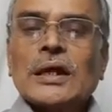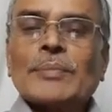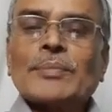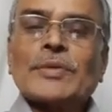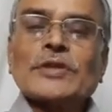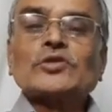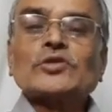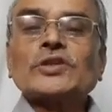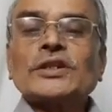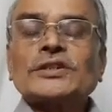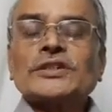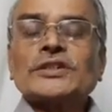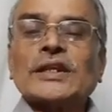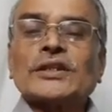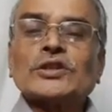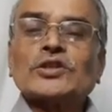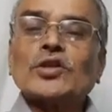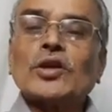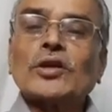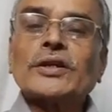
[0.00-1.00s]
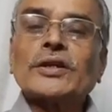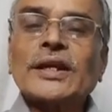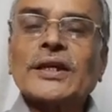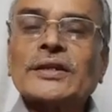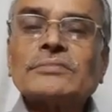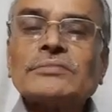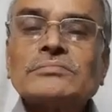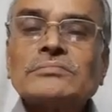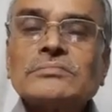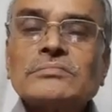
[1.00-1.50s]
আমরা যদি
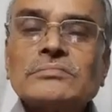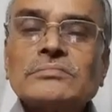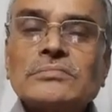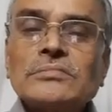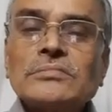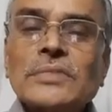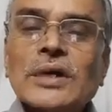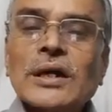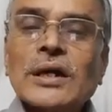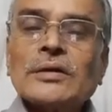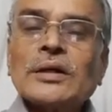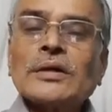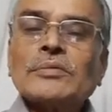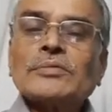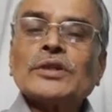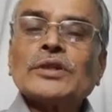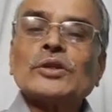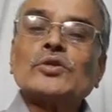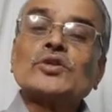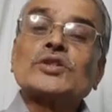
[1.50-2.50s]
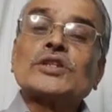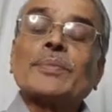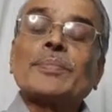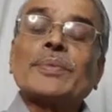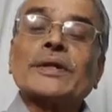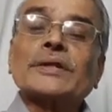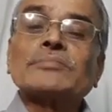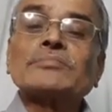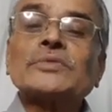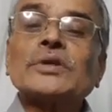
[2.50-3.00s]
জাতিসংঘের
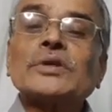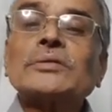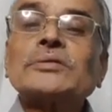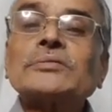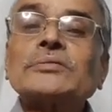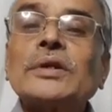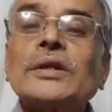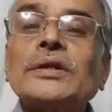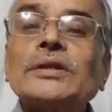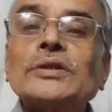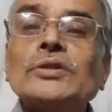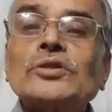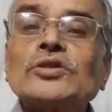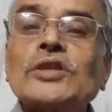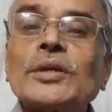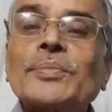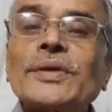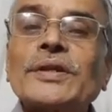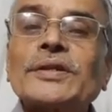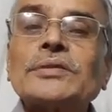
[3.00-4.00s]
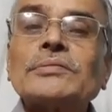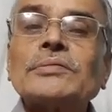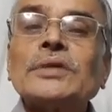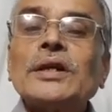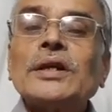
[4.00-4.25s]
ইউনিসেফের ইউনিসেফের